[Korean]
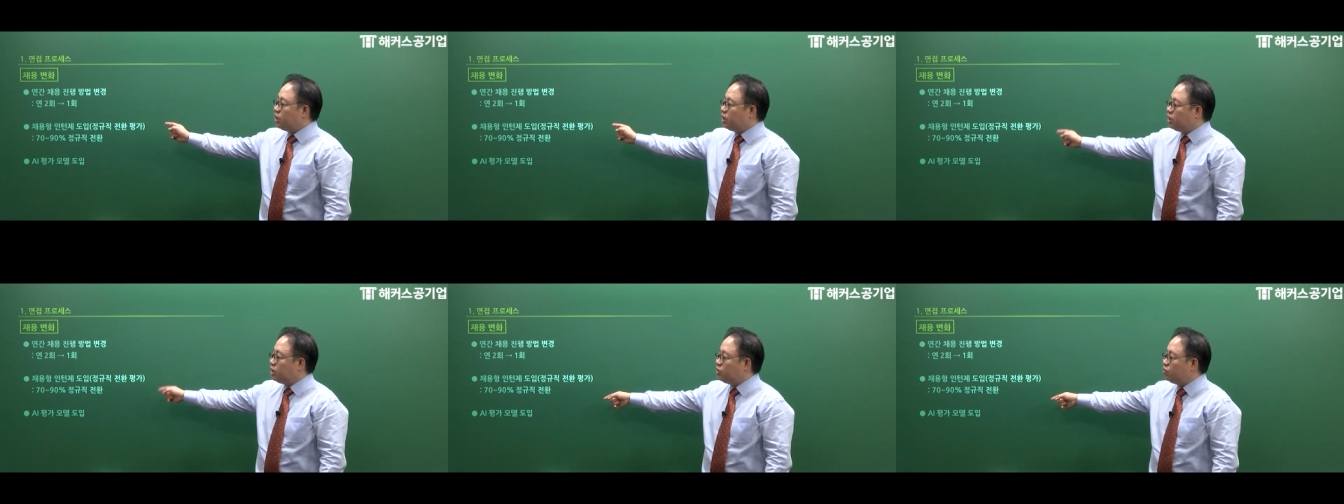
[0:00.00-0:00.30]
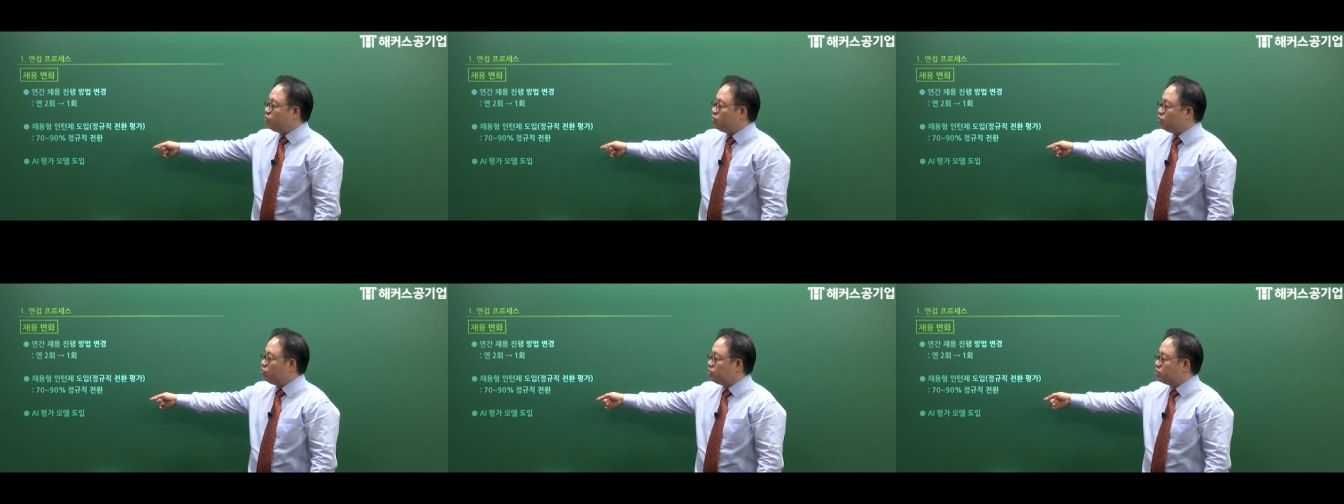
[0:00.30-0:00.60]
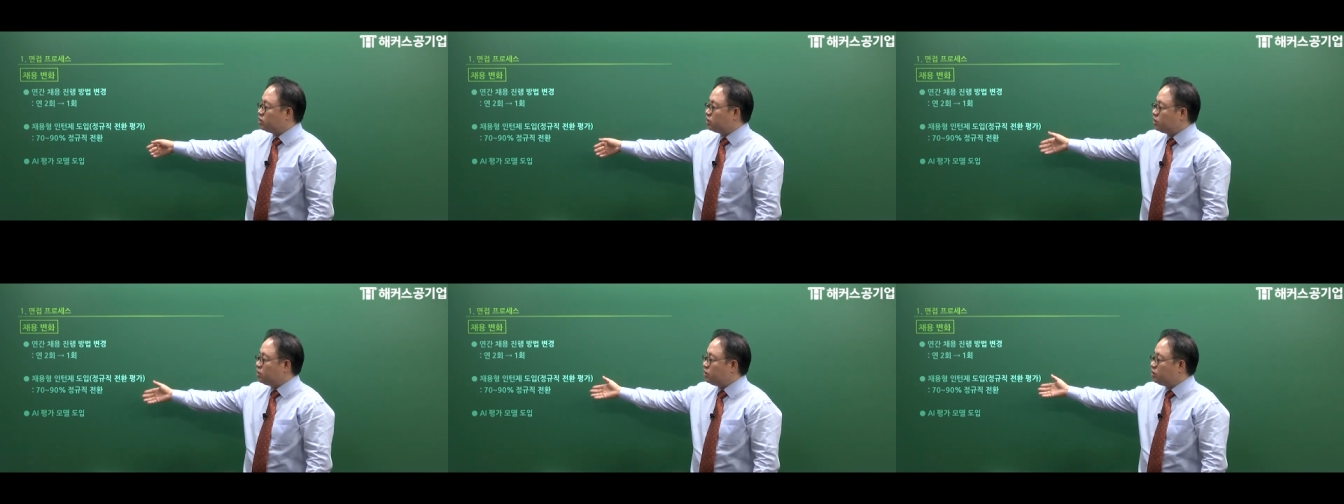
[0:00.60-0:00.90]

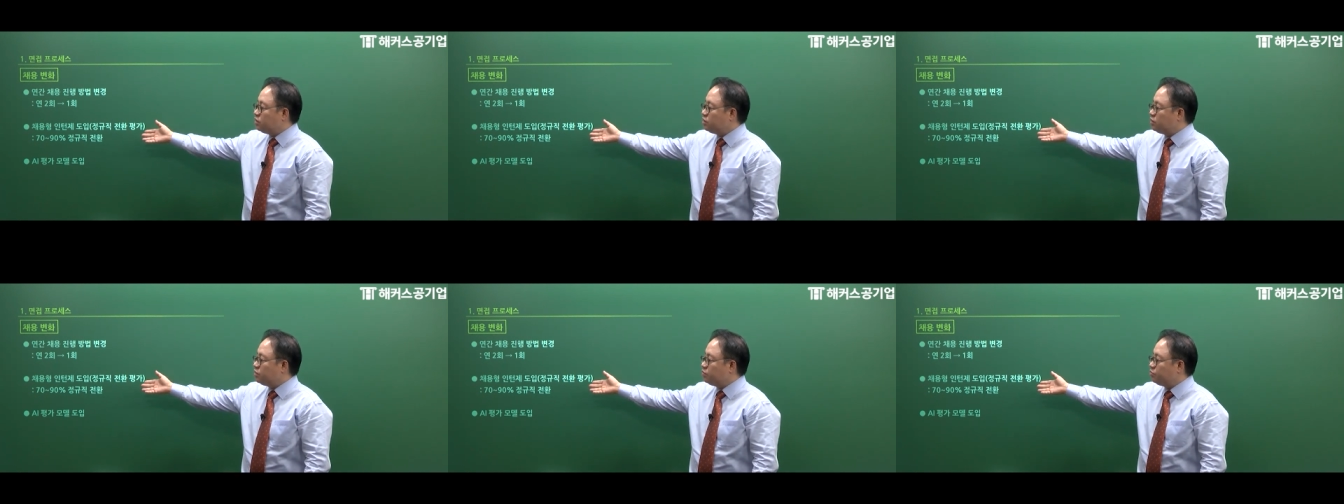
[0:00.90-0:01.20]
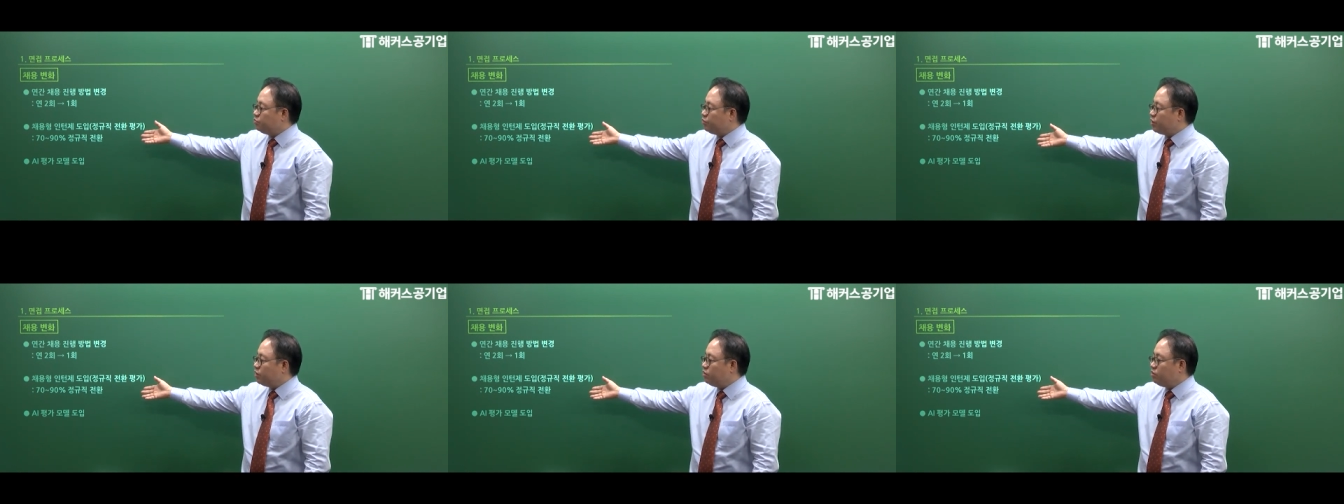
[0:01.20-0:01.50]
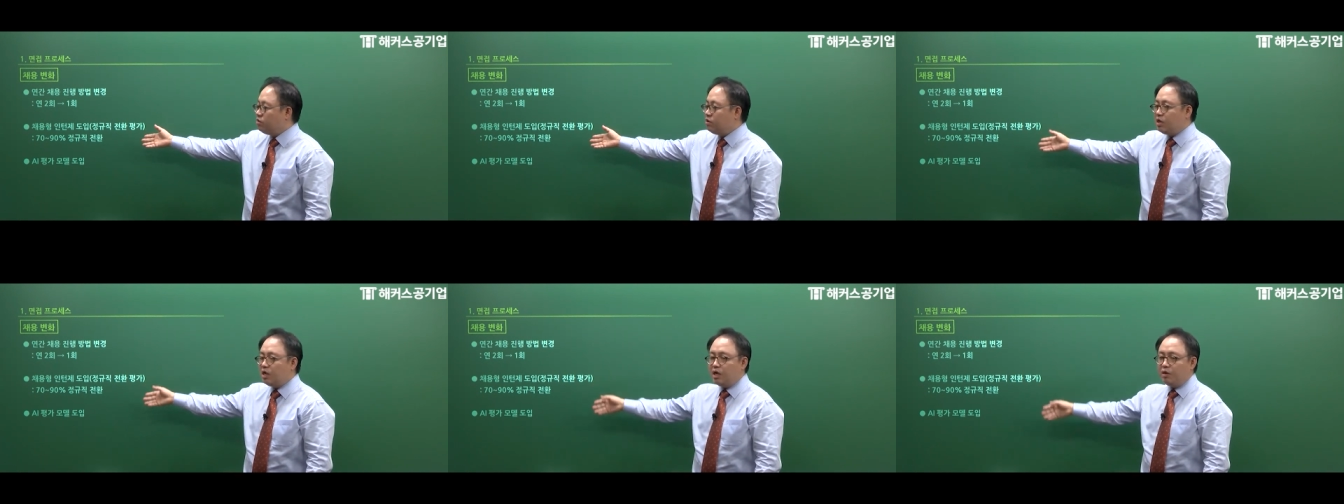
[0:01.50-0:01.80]
인공지능
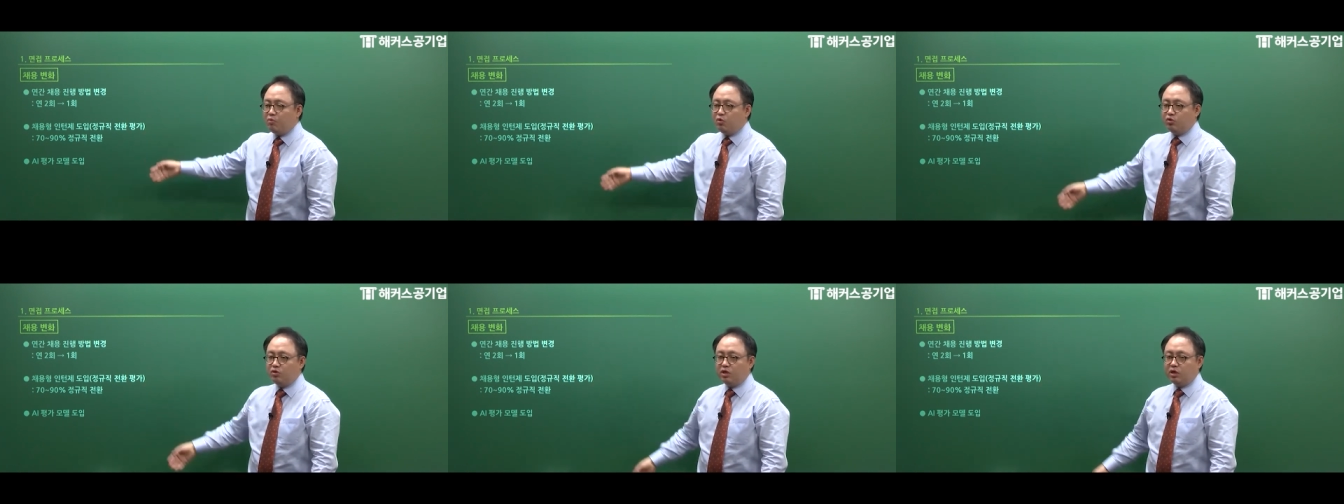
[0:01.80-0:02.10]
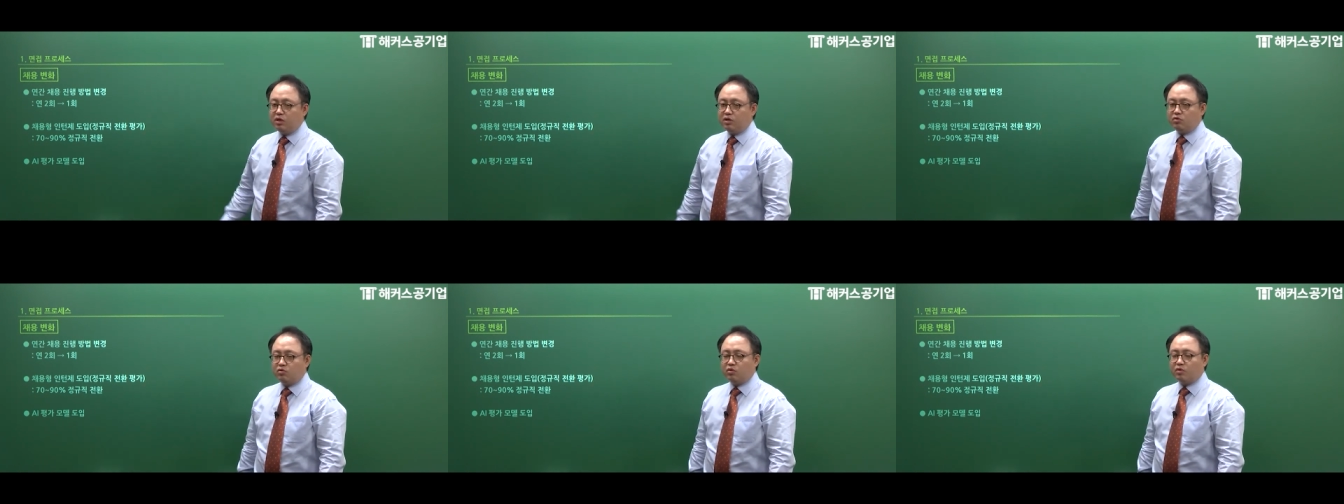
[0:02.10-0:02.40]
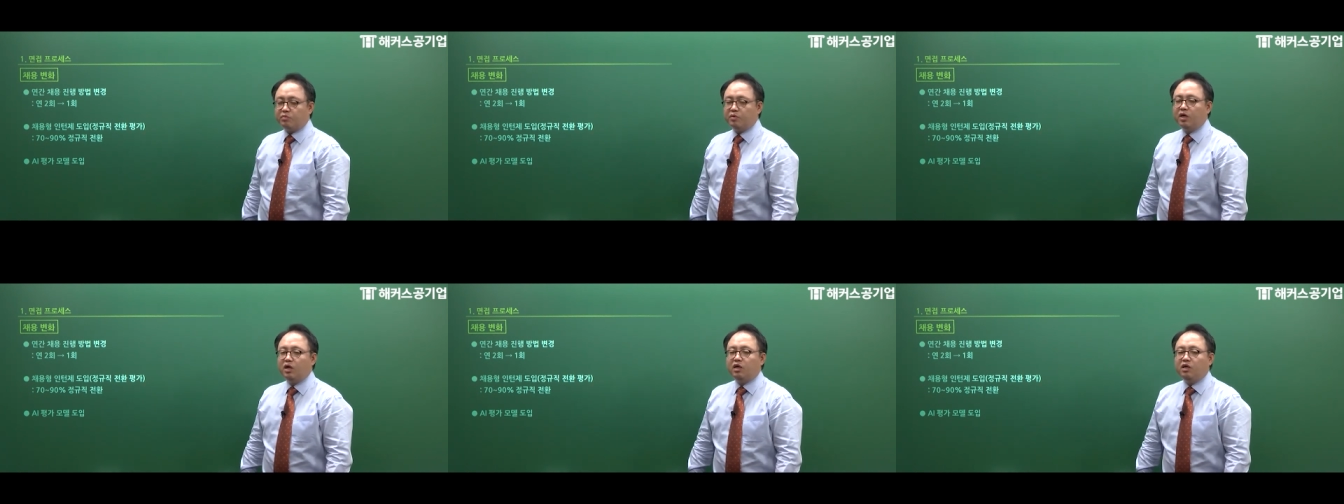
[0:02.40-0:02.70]
평가 모델
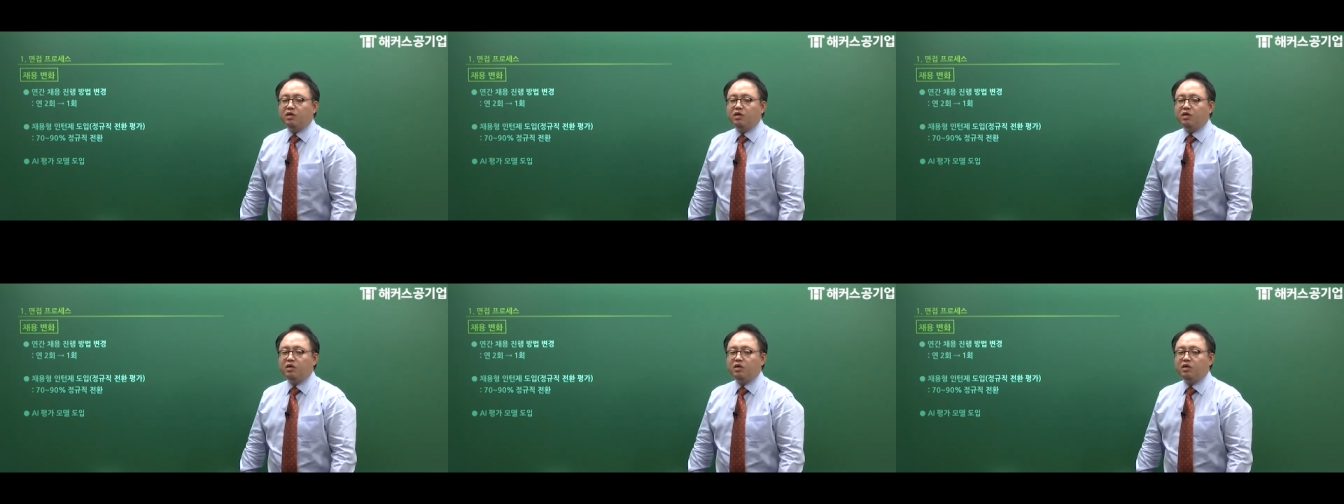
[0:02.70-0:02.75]
도입